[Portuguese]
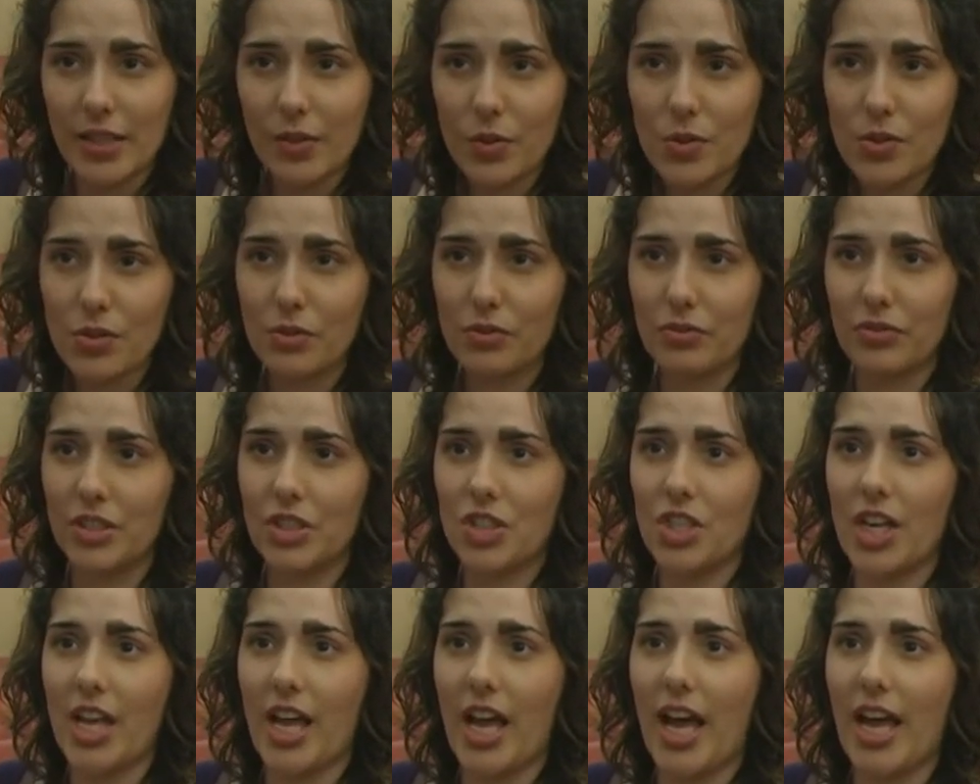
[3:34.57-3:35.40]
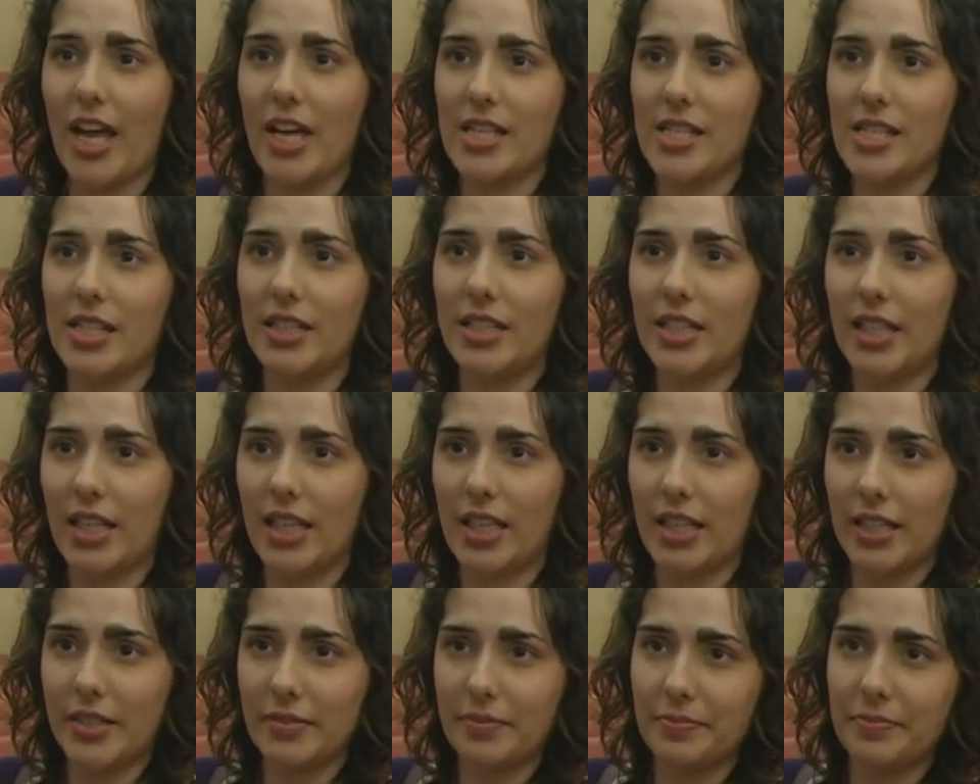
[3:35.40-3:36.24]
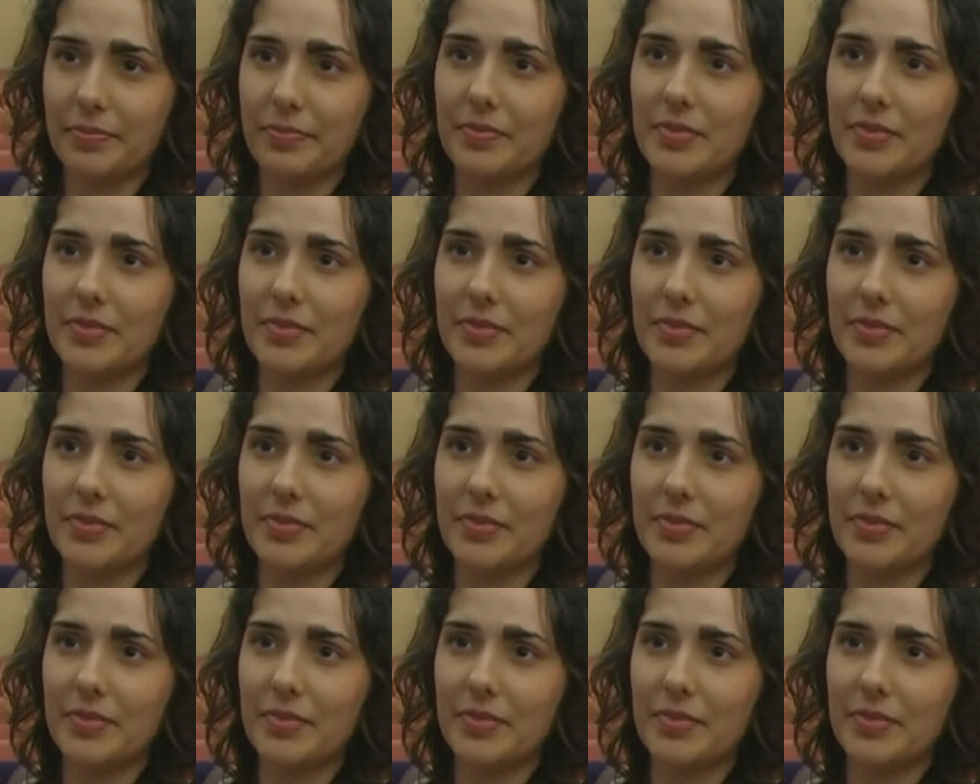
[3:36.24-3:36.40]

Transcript: custam 20 reais inteira,